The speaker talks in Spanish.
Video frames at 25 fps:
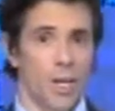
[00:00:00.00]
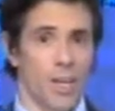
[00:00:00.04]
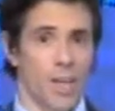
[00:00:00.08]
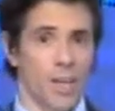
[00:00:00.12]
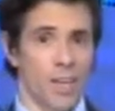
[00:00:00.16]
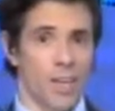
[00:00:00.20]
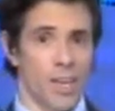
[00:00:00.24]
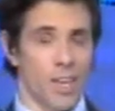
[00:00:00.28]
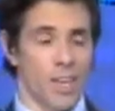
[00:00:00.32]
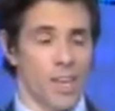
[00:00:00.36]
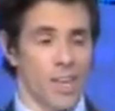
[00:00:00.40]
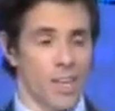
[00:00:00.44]

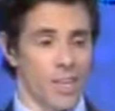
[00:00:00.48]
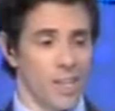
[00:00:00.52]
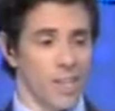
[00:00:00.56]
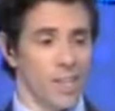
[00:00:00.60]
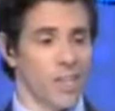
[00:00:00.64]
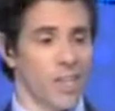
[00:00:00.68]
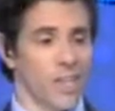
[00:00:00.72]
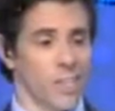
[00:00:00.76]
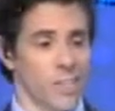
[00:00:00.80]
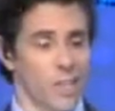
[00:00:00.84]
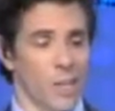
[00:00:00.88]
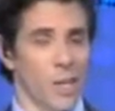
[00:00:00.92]
que
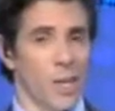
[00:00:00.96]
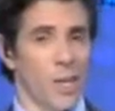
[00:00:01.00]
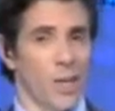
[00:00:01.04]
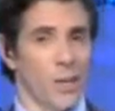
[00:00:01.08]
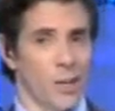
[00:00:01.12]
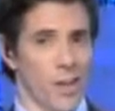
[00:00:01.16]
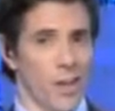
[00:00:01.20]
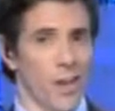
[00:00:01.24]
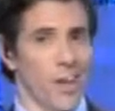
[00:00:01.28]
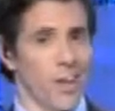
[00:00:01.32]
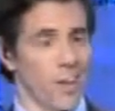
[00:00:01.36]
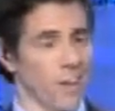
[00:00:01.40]
dijeron
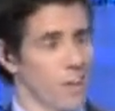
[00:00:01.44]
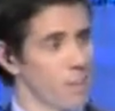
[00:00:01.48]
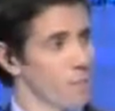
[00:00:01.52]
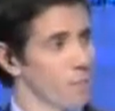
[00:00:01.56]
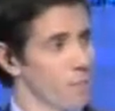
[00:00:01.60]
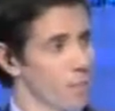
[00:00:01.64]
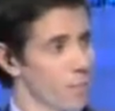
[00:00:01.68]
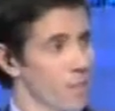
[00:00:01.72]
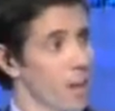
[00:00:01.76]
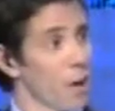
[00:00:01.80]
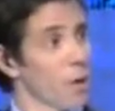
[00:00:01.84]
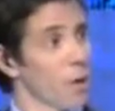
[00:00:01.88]
que
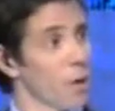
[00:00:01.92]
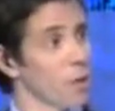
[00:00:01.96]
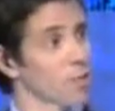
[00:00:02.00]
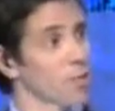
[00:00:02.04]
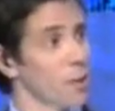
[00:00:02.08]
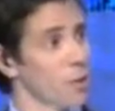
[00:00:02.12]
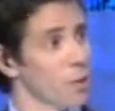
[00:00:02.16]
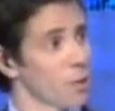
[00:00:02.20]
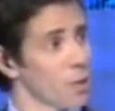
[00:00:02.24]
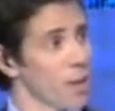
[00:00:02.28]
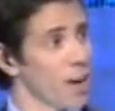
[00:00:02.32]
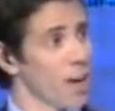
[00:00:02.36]
pensaban que no lo
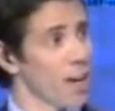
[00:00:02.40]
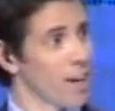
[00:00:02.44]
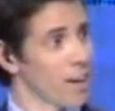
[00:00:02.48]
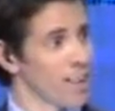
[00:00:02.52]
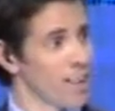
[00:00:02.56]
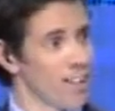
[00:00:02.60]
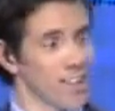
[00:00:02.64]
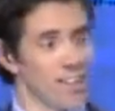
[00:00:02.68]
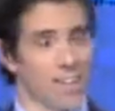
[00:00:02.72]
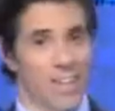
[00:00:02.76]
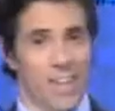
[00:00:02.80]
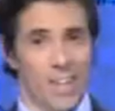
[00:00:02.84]
sabía tocar
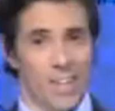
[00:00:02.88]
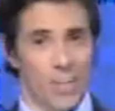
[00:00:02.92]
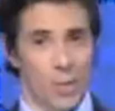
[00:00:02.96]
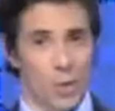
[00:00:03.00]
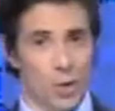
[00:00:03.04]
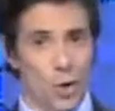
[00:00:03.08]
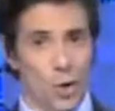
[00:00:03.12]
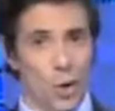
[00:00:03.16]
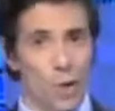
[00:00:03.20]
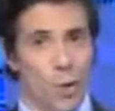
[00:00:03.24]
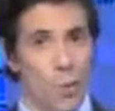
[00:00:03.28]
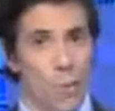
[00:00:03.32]
y
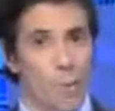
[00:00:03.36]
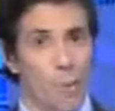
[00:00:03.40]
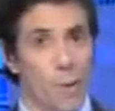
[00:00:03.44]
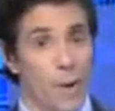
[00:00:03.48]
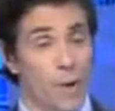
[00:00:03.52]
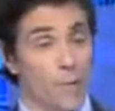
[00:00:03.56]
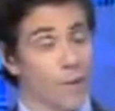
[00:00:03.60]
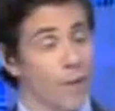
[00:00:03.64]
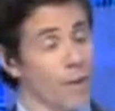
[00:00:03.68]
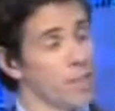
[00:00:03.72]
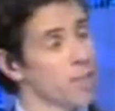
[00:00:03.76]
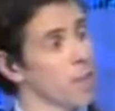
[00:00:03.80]
tocó
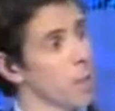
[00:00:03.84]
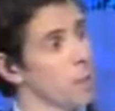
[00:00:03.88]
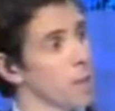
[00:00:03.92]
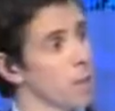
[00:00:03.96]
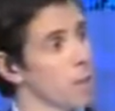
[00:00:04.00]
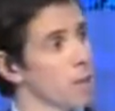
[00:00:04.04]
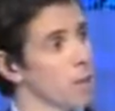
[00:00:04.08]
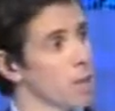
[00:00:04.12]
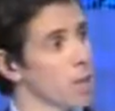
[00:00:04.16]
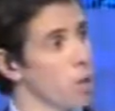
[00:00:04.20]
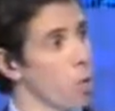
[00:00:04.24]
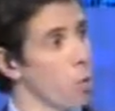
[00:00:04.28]

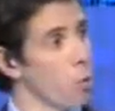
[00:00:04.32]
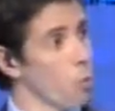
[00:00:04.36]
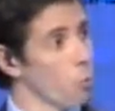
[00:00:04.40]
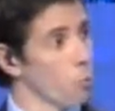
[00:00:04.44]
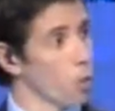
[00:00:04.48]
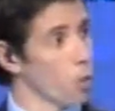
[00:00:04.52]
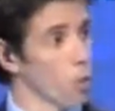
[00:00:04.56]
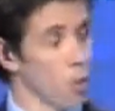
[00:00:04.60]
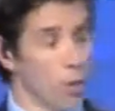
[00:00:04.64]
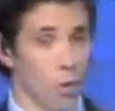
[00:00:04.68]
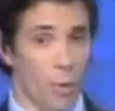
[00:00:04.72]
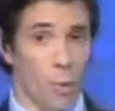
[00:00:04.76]
perfectamente como un
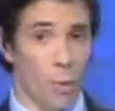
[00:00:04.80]
prodigio.